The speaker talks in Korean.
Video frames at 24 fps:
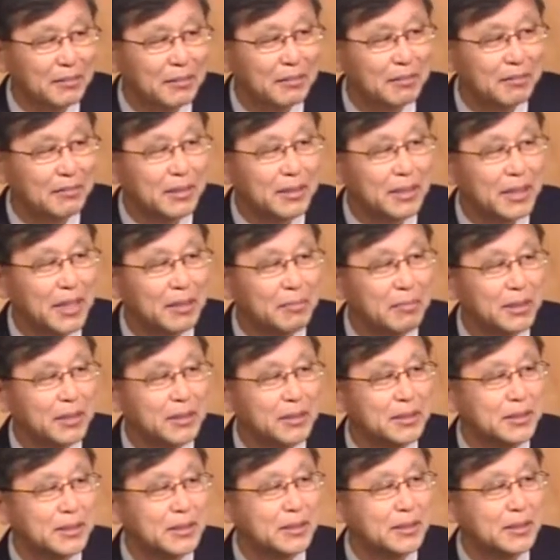
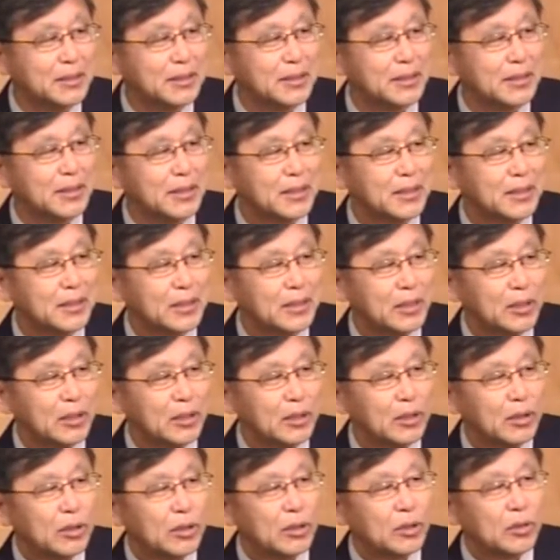왜냐하면은
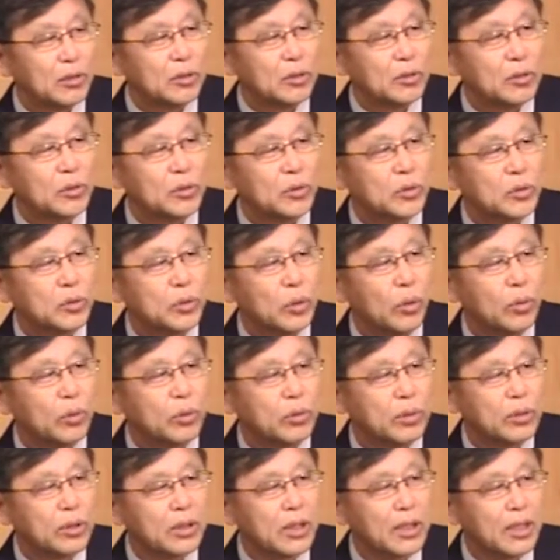
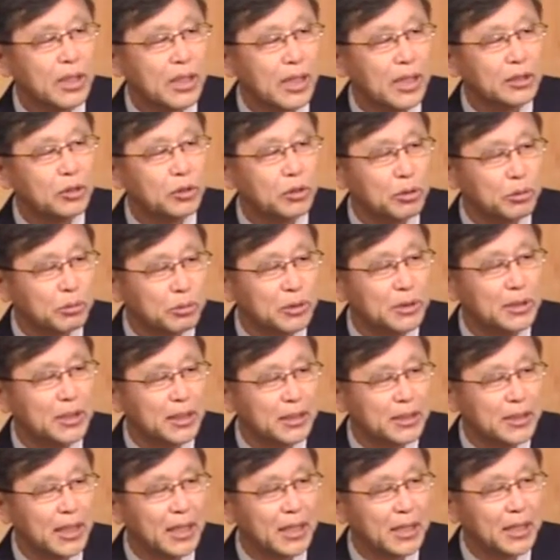속기가 쉬운
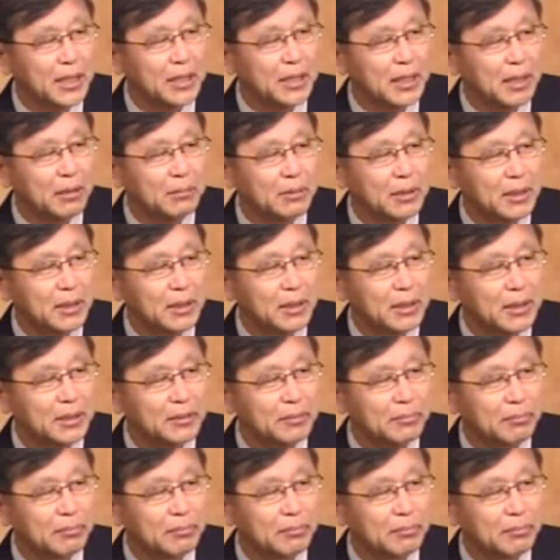세상이기 때문에 그래요.